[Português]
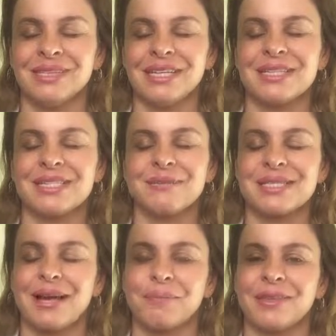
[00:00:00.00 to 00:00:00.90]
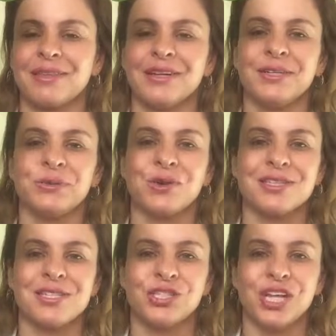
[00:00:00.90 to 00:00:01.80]
estamos captando
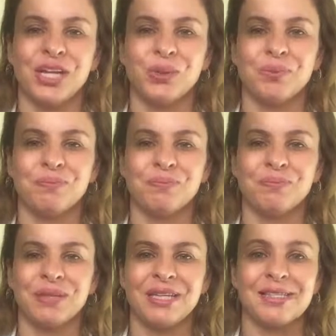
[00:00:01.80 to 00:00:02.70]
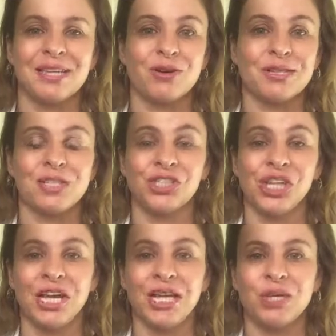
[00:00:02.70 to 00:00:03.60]
oxigênio. E sem
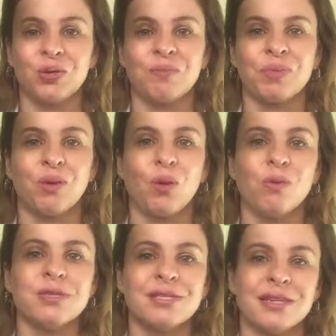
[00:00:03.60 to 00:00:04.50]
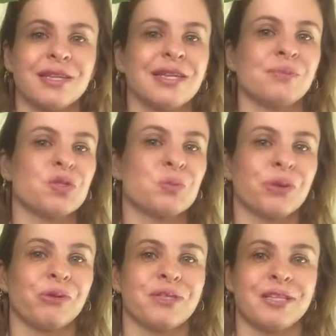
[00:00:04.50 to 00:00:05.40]
oxigênio, não conseguiríamos
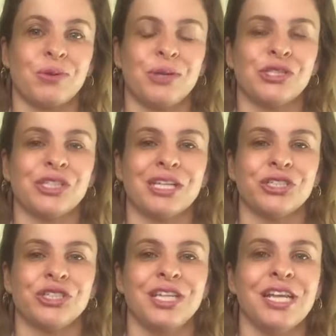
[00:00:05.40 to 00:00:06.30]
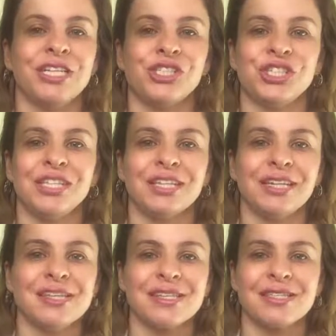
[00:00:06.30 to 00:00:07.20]
produzir a quantidade de energia
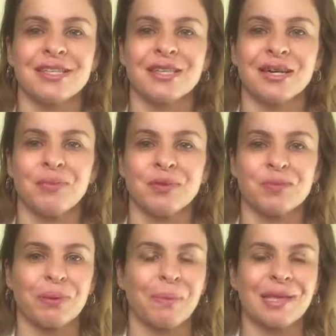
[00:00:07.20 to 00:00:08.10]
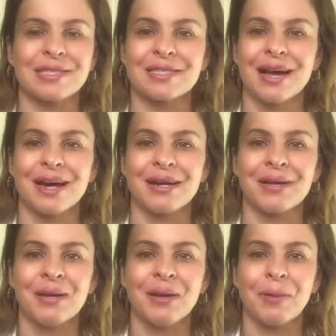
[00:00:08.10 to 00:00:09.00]
que necessitamos para
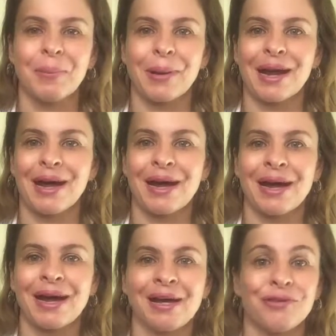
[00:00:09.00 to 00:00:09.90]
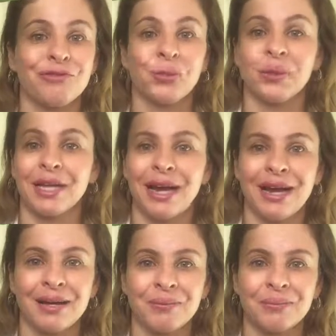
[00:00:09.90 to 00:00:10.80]
pensar, para
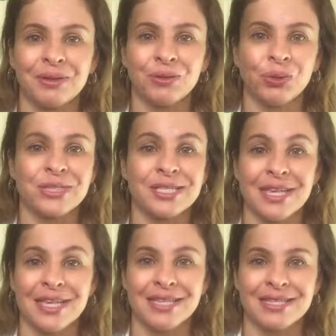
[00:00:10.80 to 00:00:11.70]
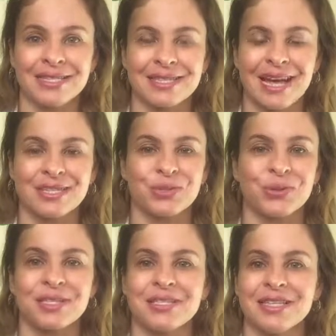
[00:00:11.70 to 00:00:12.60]
filtrar nos rins as
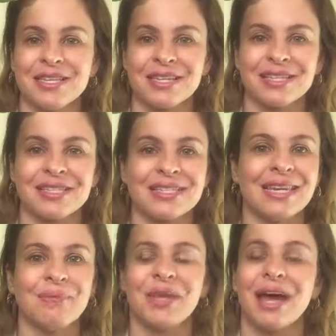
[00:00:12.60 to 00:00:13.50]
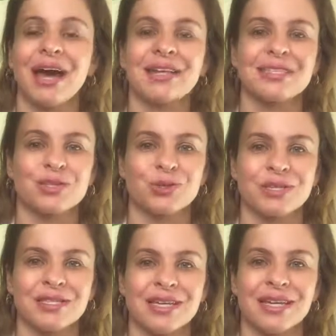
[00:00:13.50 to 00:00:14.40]
toxinas e eliminar essas
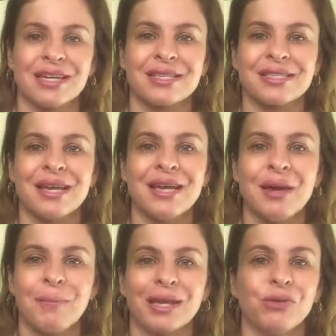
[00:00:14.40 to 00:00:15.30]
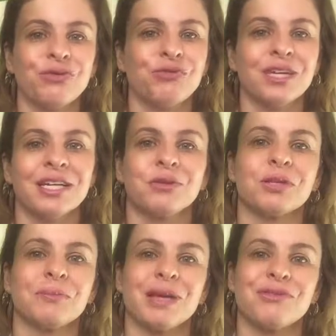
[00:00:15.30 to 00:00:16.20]
toxinas, para que o fígado
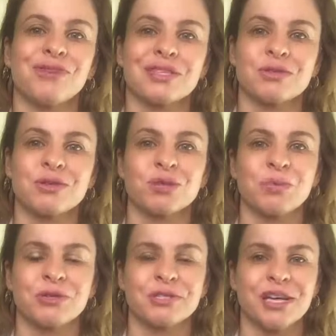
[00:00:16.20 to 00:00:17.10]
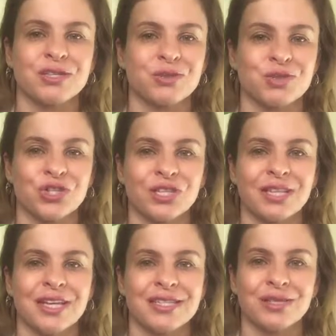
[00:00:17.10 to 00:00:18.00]
também faça os seus processos de
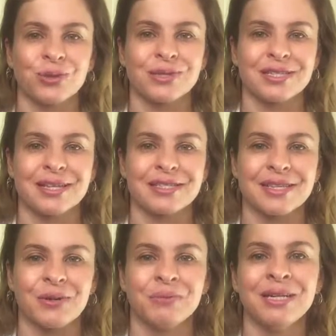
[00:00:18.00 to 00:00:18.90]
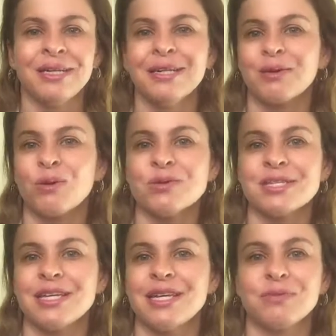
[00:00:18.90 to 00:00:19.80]
desintoxicação, não
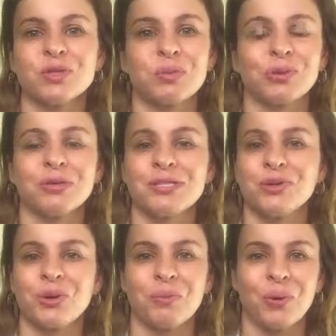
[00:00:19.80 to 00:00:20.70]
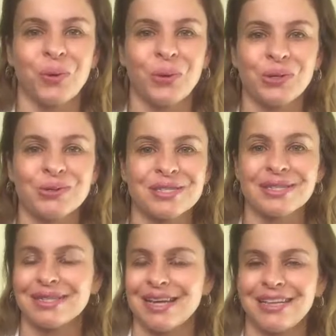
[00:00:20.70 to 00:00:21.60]
conseguiríamos produzir
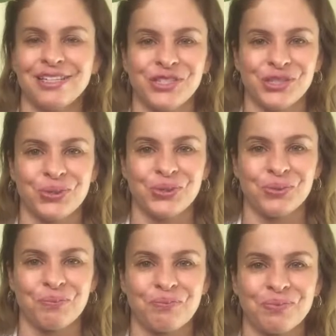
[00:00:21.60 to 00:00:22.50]
hormônios, nada disso.